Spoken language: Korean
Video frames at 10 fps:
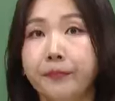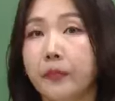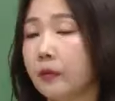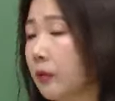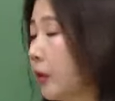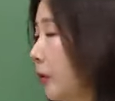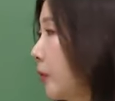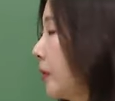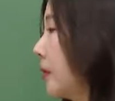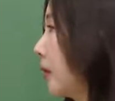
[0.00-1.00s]
음,
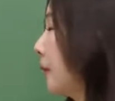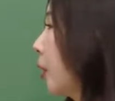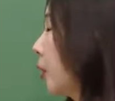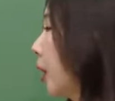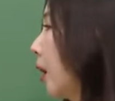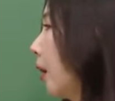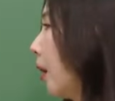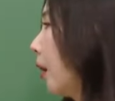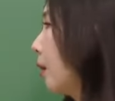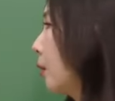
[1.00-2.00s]
기업인이라면,
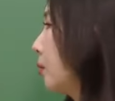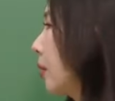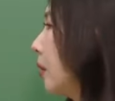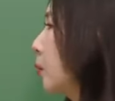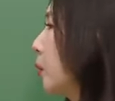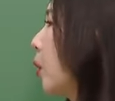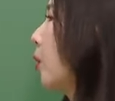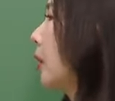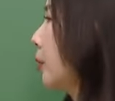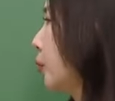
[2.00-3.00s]
아, 이런 세금 좀
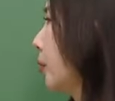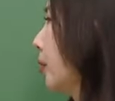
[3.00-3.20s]
덜 낼 수